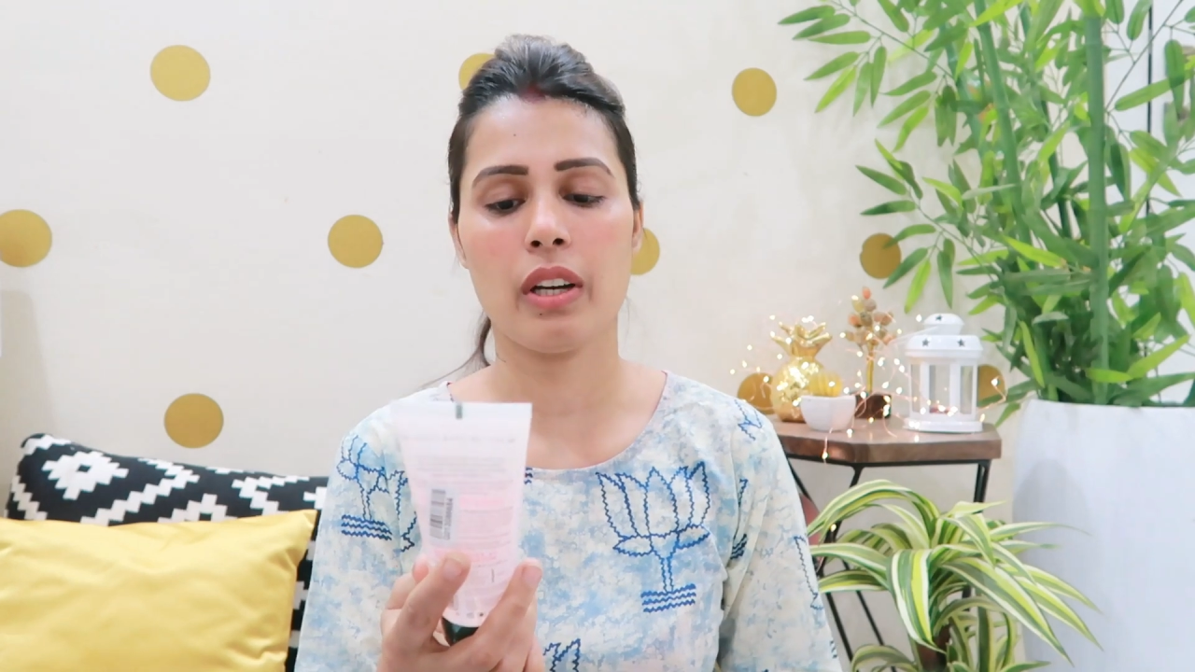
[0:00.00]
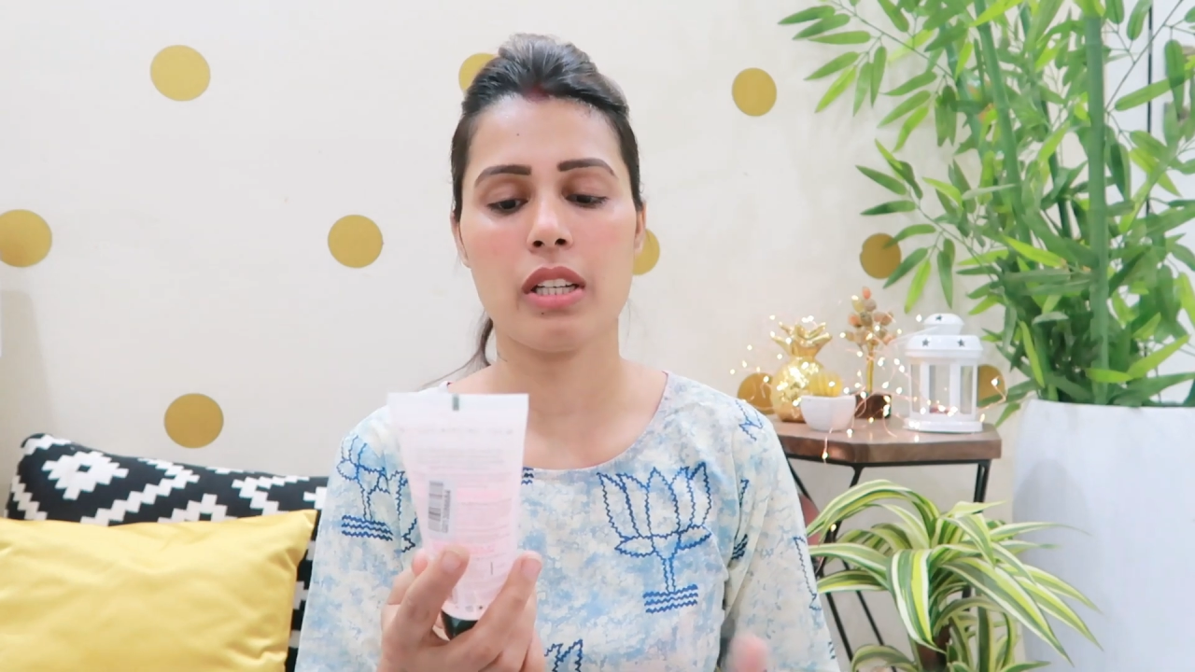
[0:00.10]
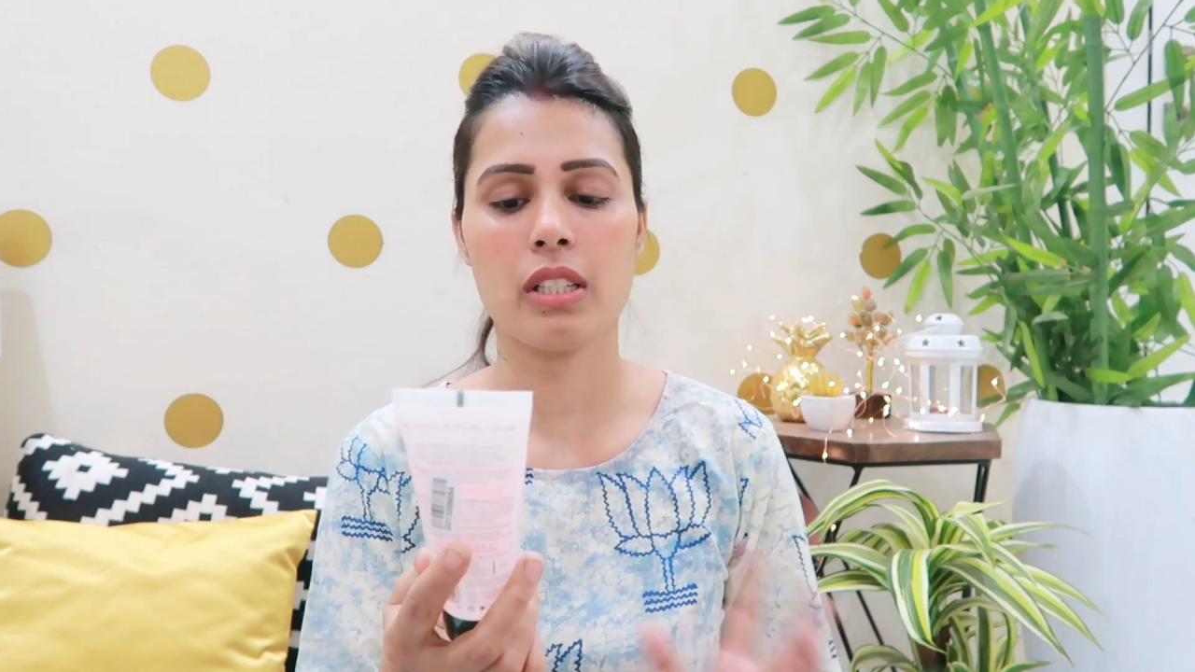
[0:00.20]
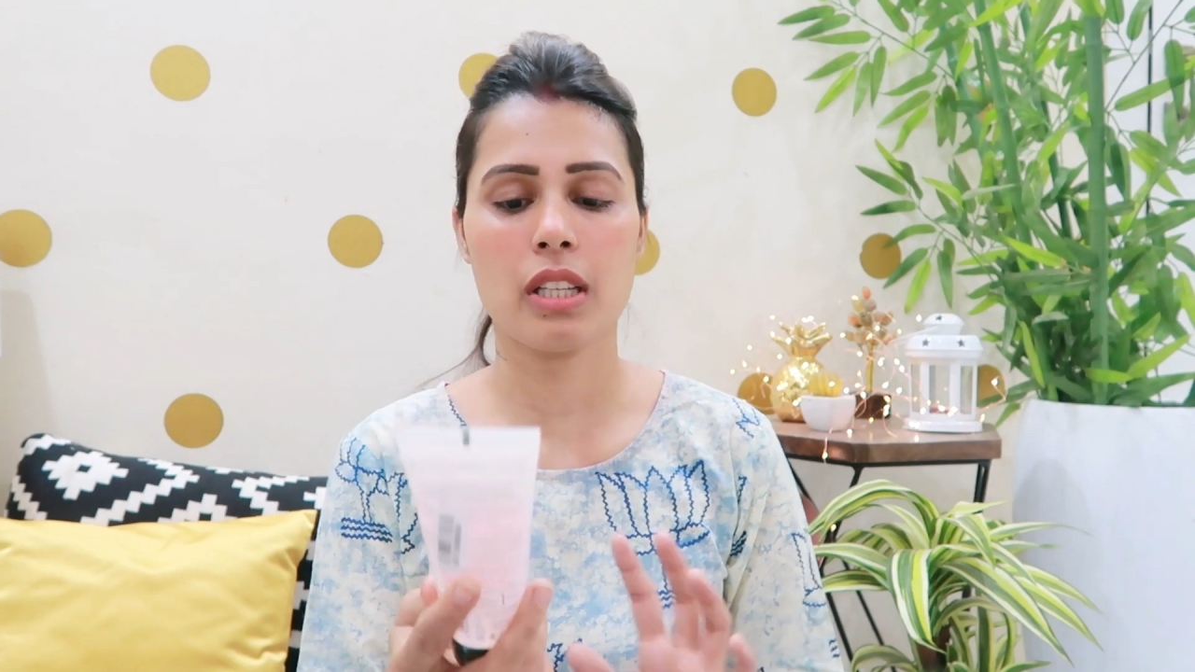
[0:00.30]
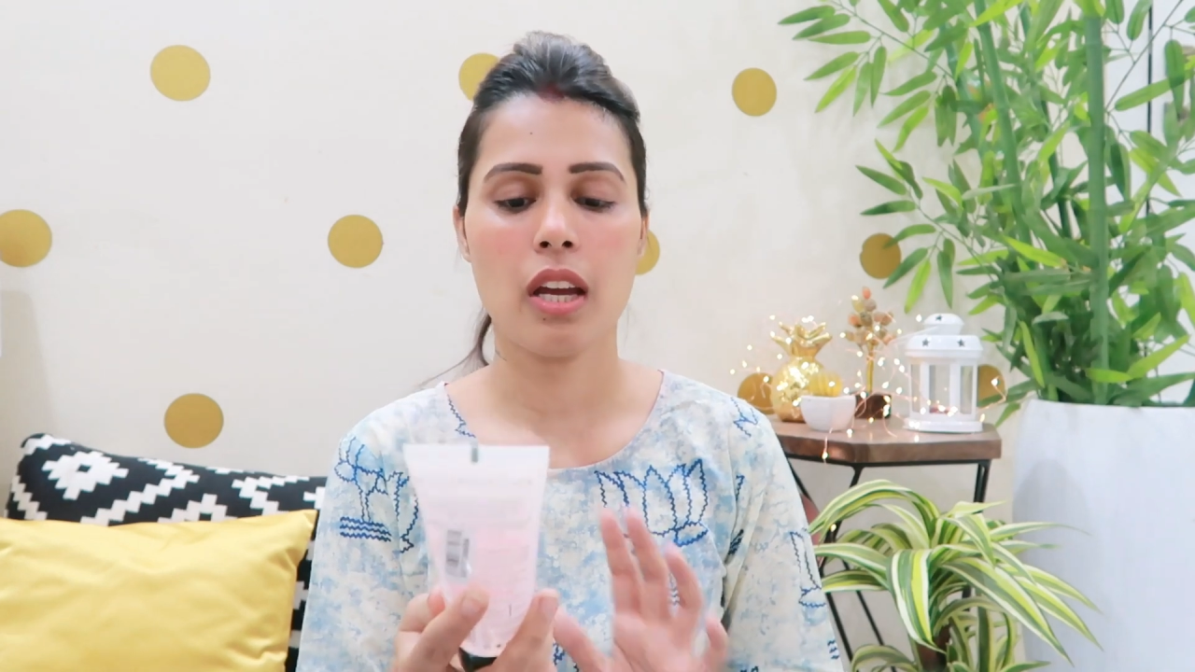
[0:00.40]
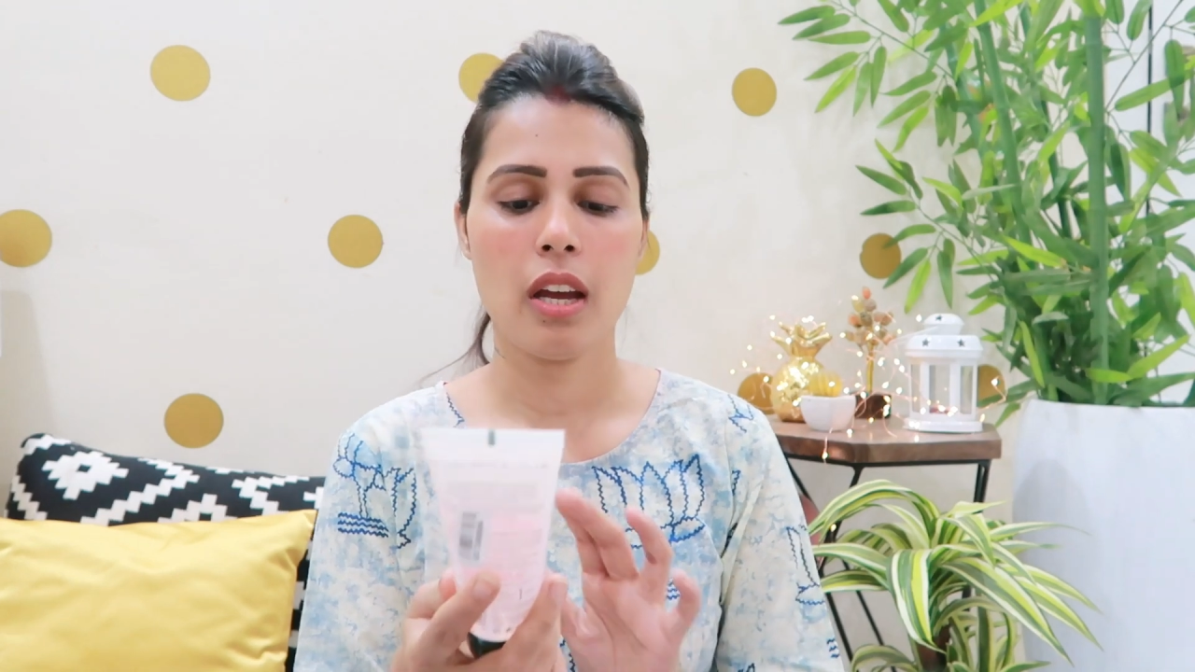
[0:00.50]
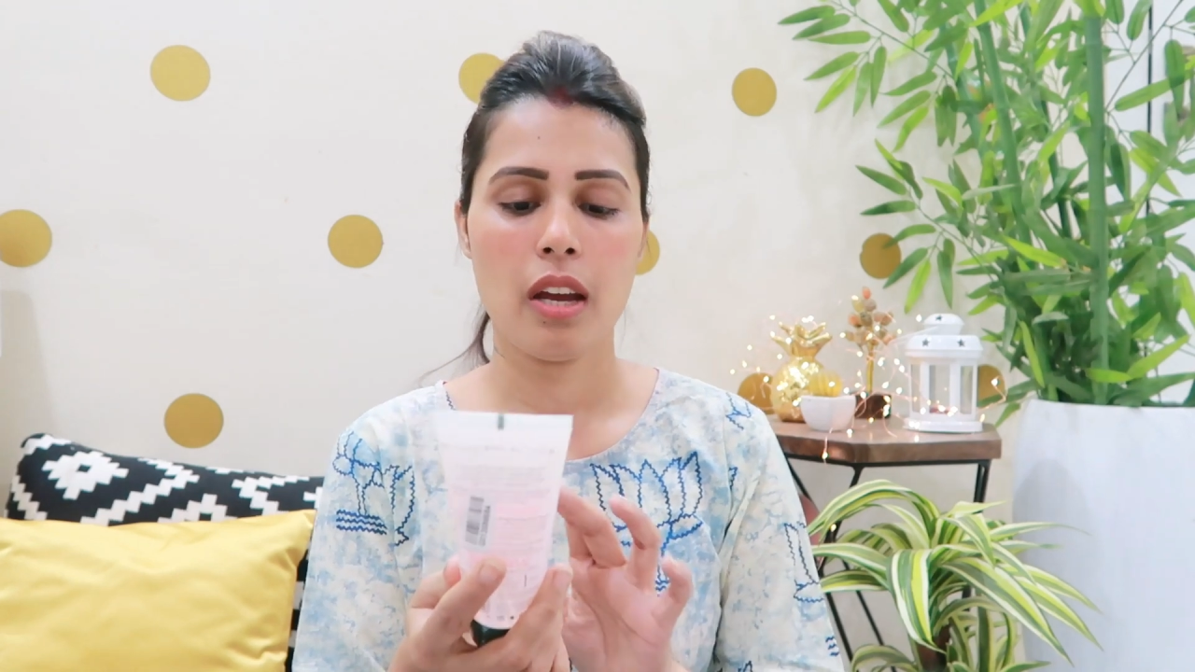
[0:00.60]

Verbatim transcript: फेयरनेस